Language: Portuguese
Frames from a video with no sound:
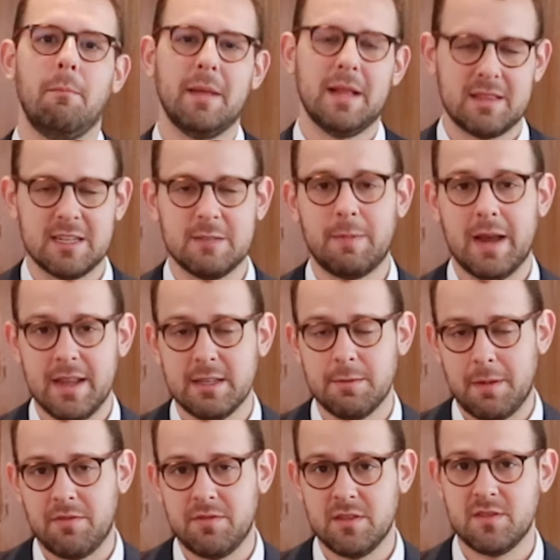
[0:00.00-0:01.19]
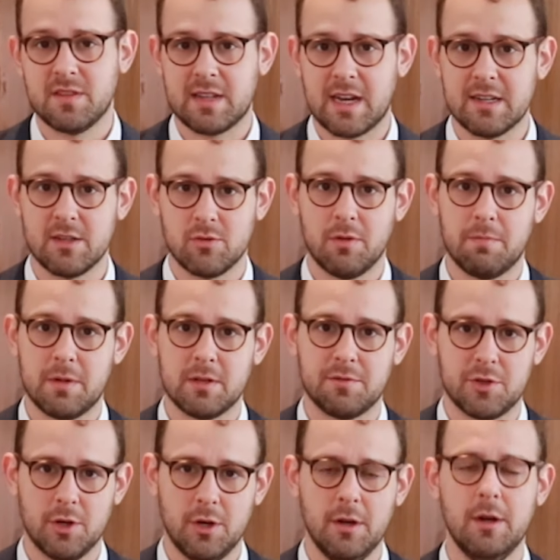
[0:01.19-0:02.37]
pela transparência para fins fiscais da sua empresa
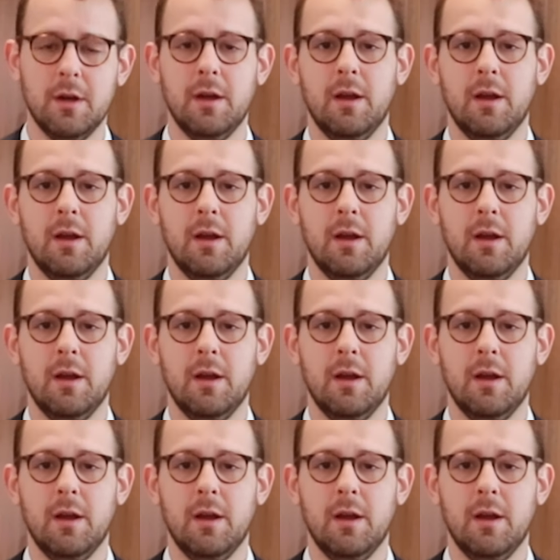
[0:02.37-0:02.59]
offshore,